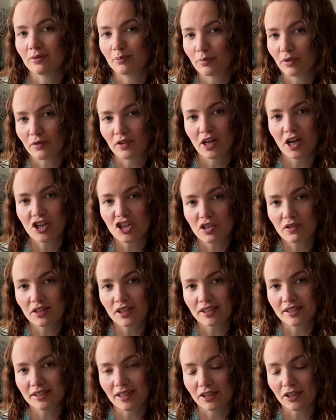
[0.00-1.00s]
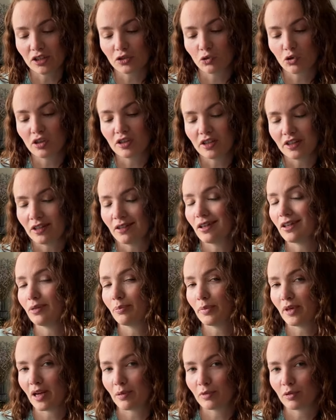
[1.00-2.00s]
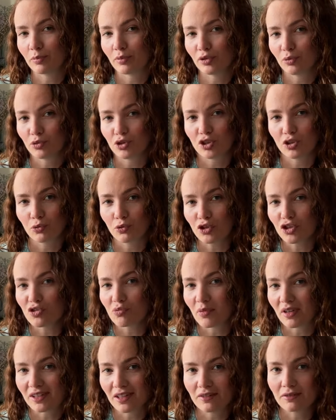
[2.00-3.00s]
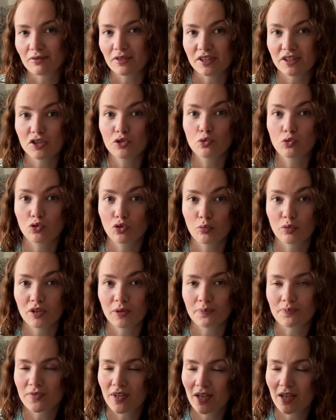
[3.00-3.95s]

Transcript: поворачивались, а не только ехали прямо, потому что такой чемодан возить удобнее.